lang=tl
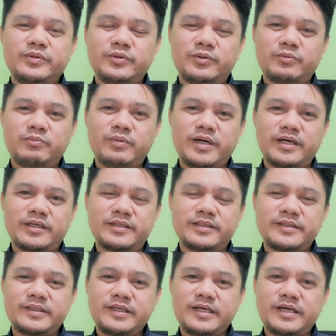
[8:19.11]
o
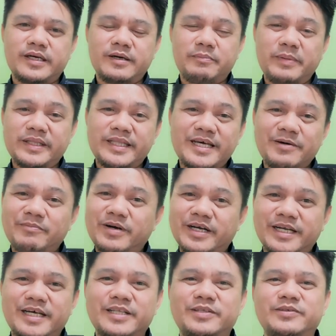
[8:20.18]
pagpatabang
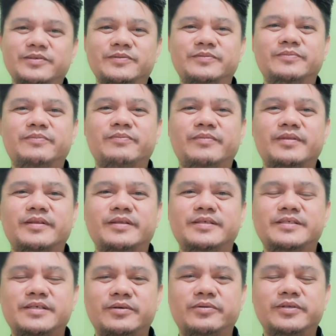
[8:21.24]
ah, uh, nato
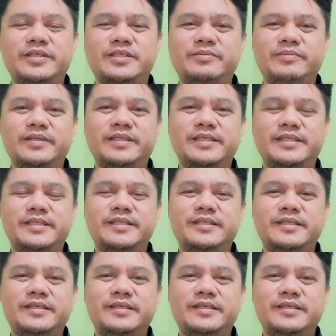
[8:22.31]
sa Holy Spirit.